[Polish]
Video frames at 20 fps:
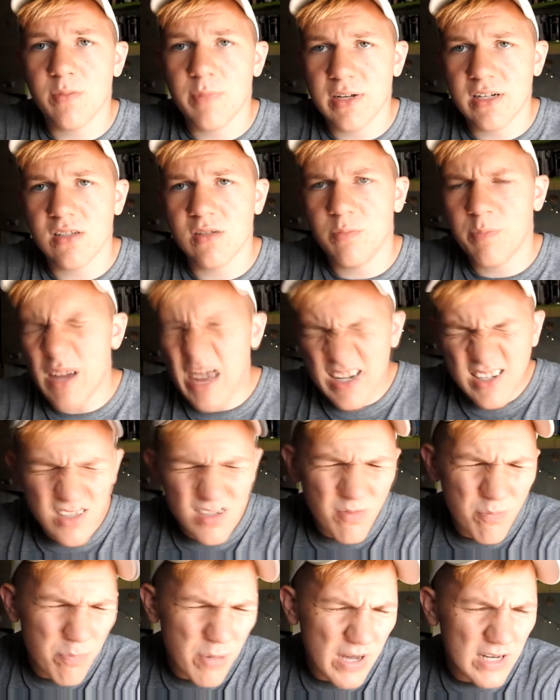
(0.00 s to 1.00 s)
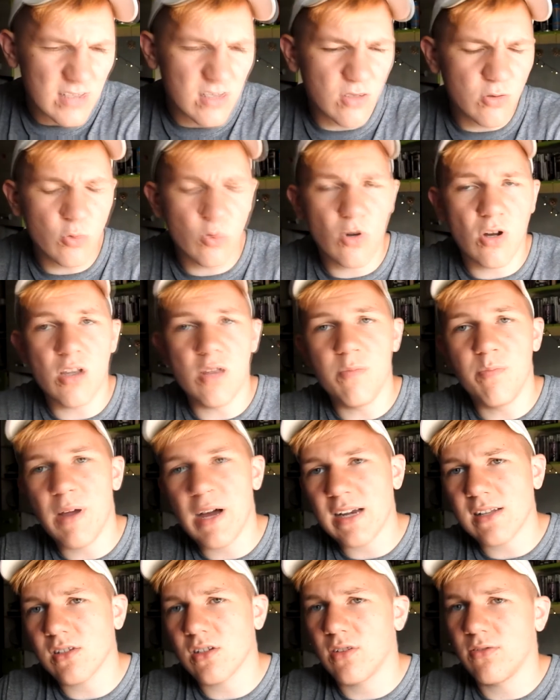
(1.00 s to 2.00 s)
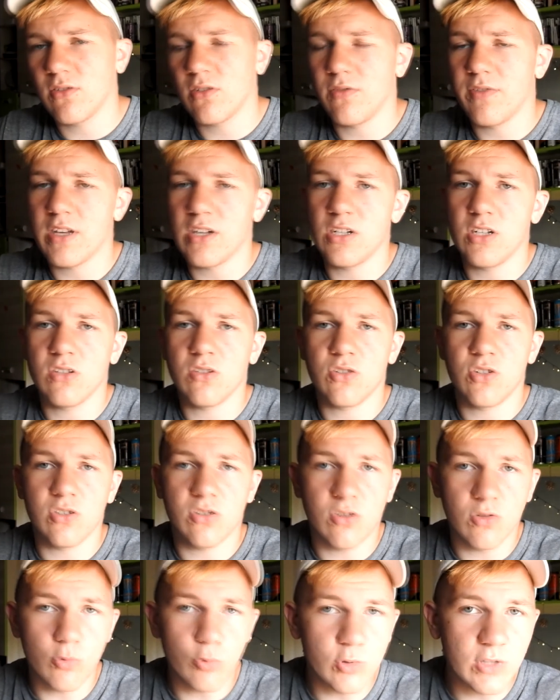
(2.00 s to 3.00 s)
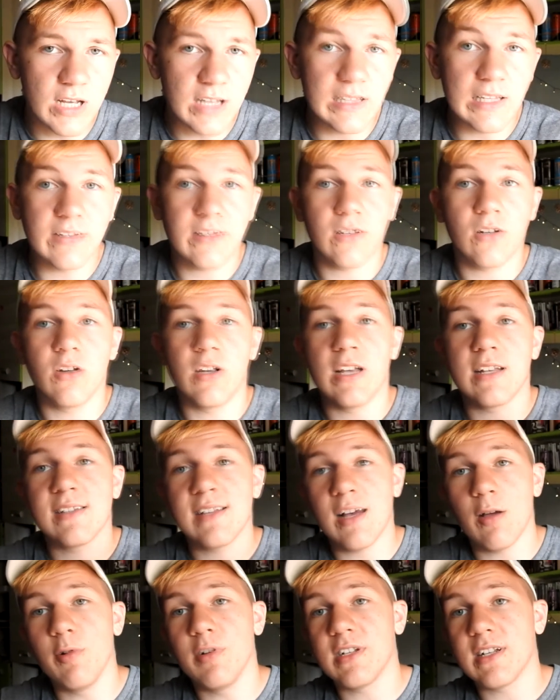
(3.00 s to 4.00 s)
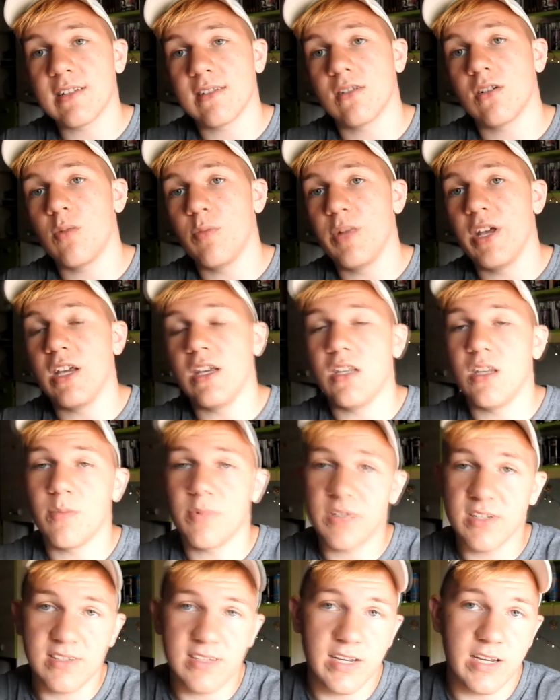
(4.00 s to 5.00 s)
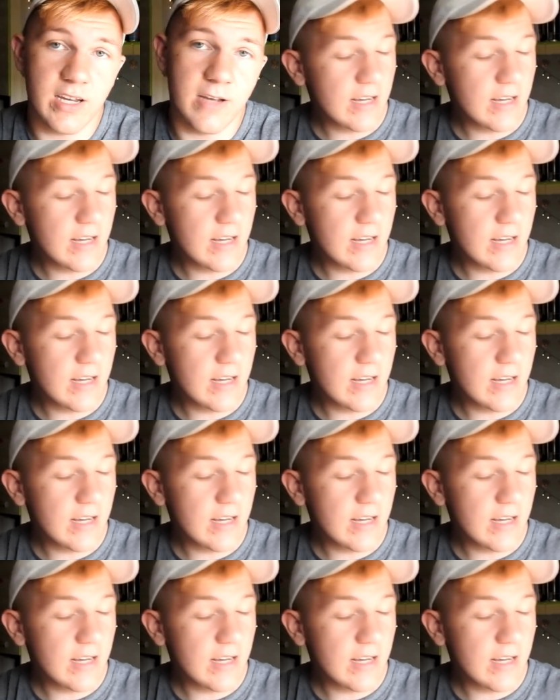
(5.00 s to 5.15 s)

bardzo, bardzo, bardzo długo i bardzo się w to wierzy, to się to uda, dlatego ja cały czas robię i nie przestaję.